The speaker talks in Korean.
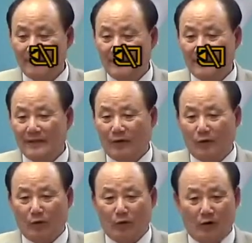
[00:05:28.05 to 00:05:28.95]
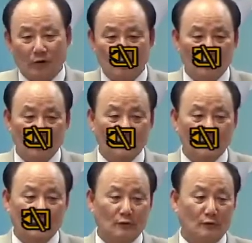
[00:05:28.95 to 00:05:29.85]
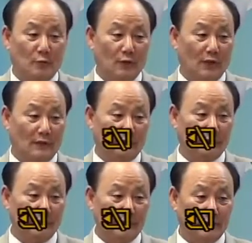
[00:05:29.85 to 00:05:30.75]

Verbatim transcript: 이게 어, 어, 우리는 그런 거 몰랐거든요.